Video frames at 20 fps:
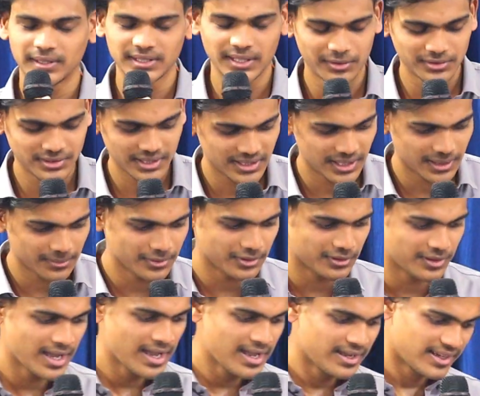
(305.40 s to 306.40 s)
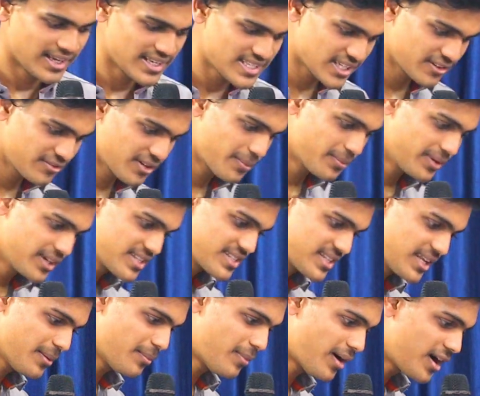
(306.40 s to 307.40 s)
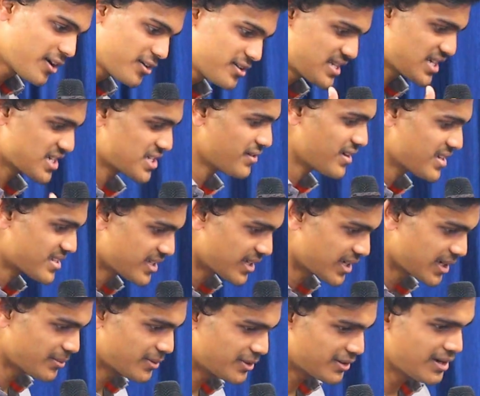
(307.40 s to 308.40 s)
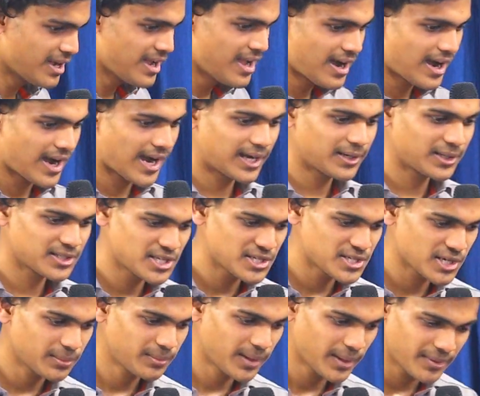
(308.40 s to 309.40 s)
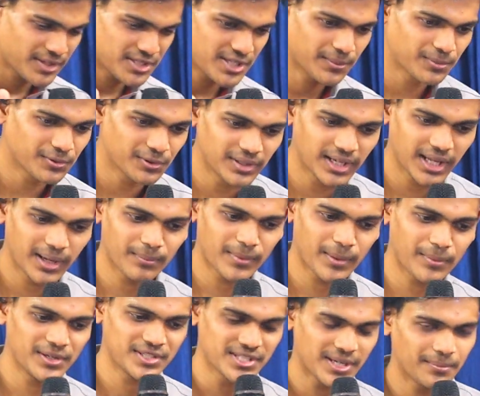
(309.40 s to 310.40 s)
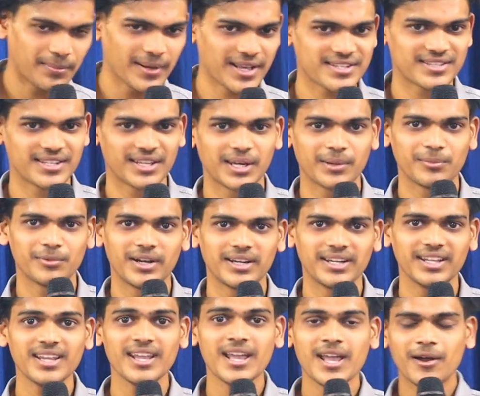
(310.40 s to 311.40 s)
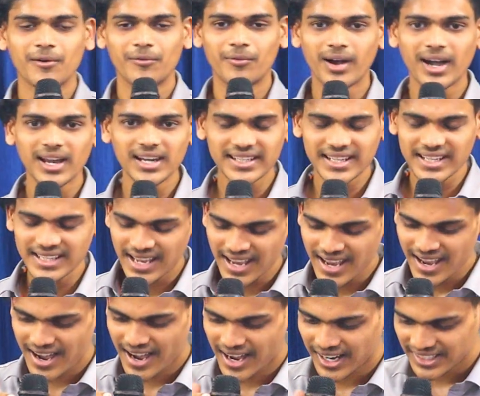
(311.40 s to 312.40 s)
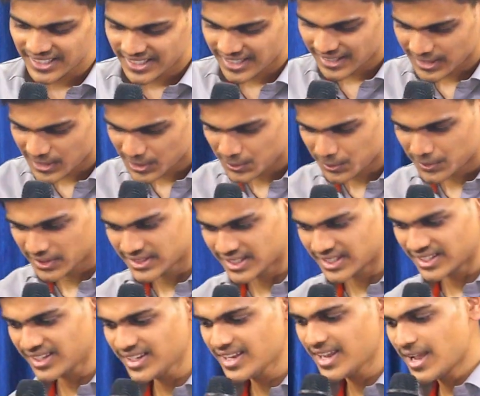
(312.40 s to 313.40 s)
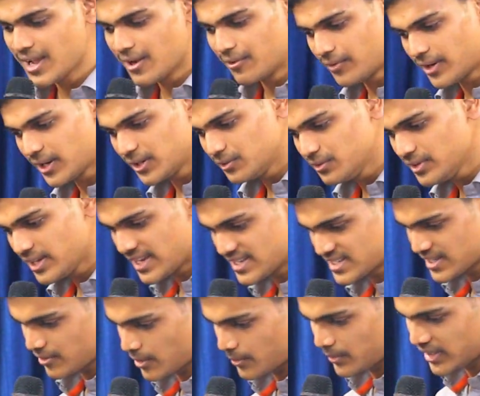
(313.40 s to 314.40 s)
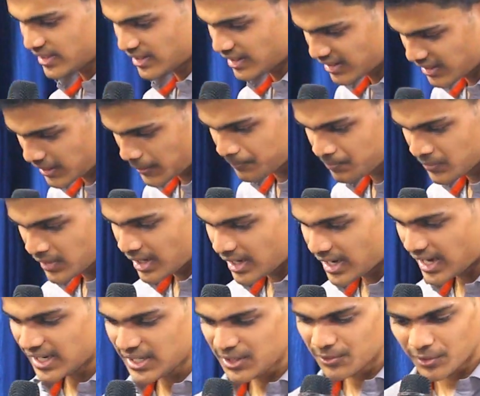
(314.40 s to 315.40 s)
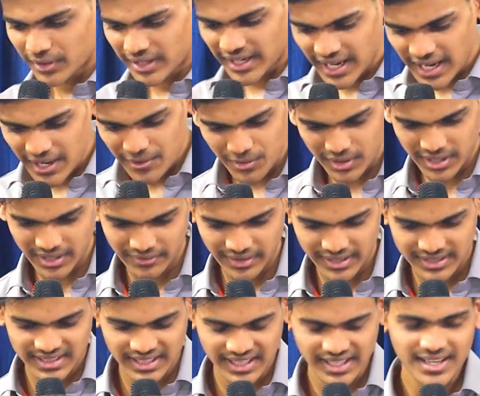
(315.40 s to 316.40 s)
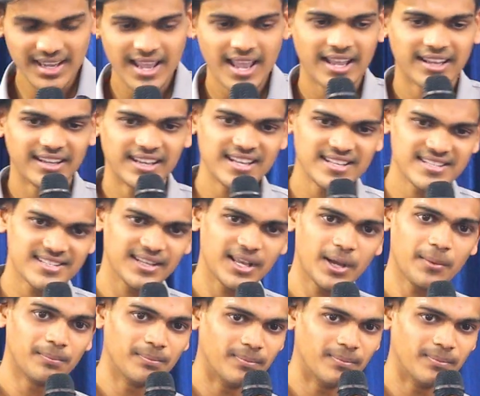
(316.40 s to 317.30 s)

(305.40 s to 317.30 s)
ఇబ్బంది అవుతుందేమో ఏసను వెంబడిస్తే మాకు శిక్ష వేస్తారేమో ఆయన శిక్షణ మేమని చెప్పుకుంటే మమ్మల్ని చంపేస్తారేమో అని వాళ్ళకి ఏ హాని కలగకూడదని వాళ్ళు ఏస వెంబడి రాలా కానీ ఒకే ఒక వ్యక్తి ఏసయ